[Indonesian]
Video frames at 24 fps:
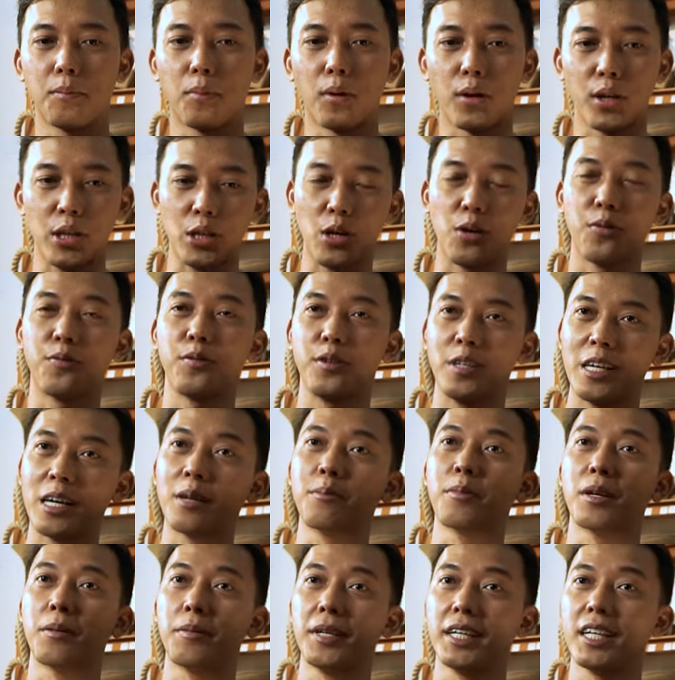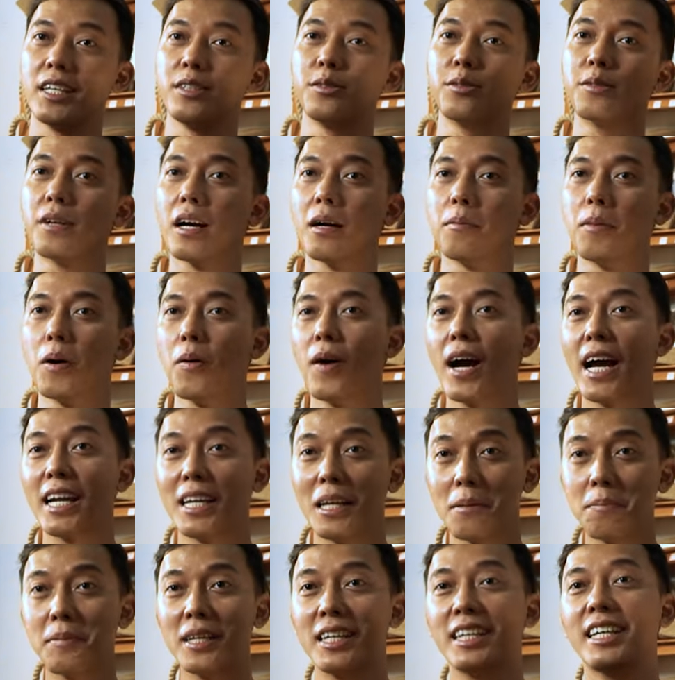point of view yang berbeda juga bahwa
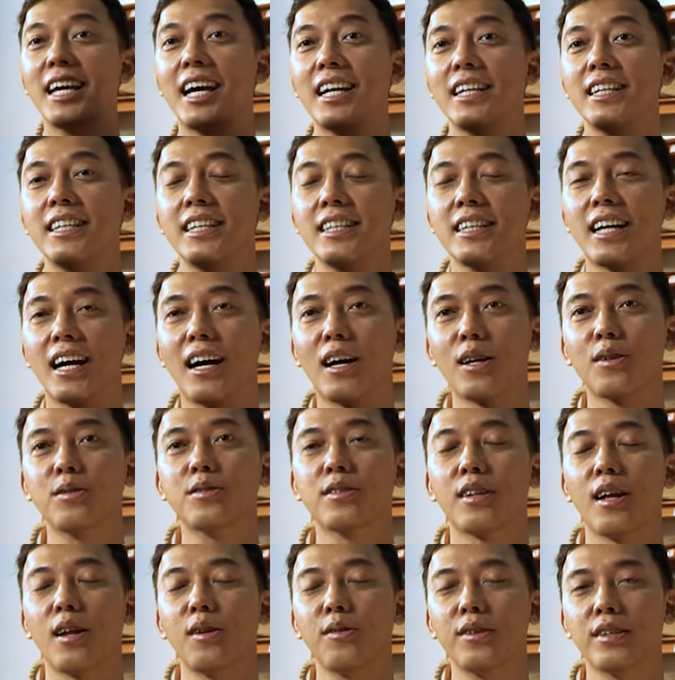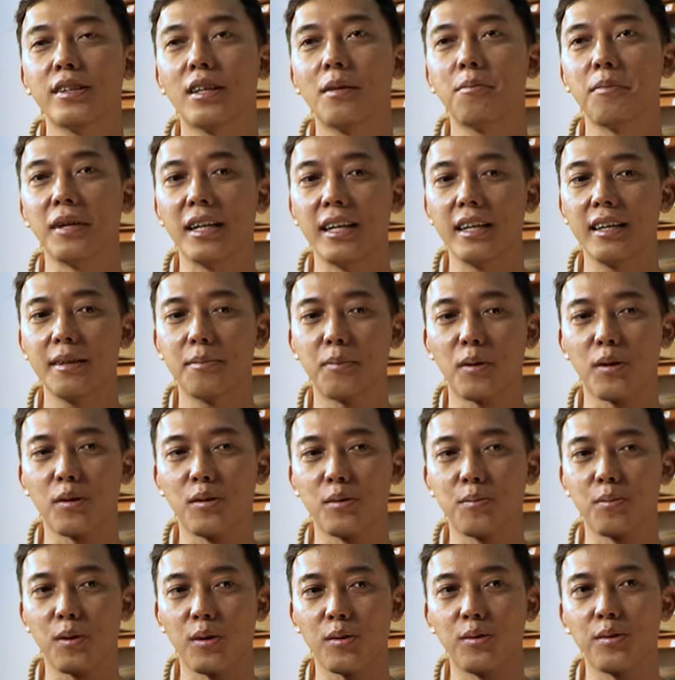ada pilihan nih nggak harus selalu kita milih
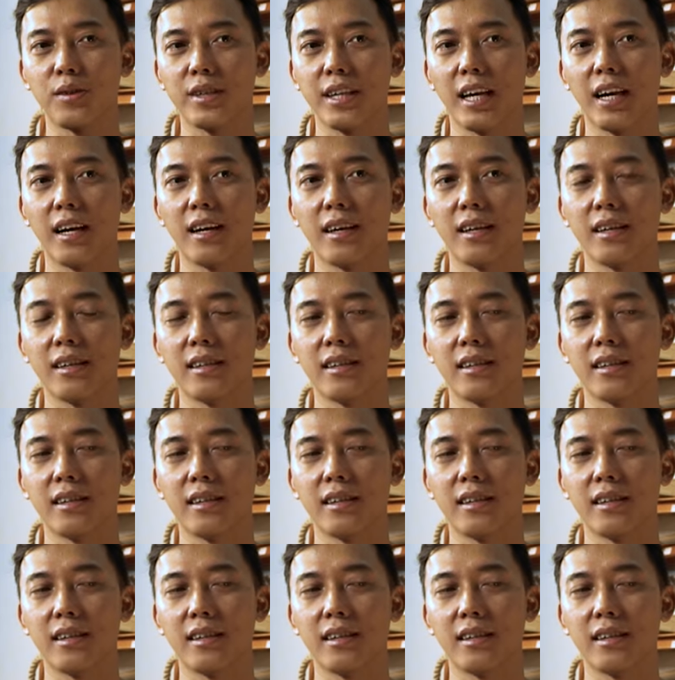produk-produk yang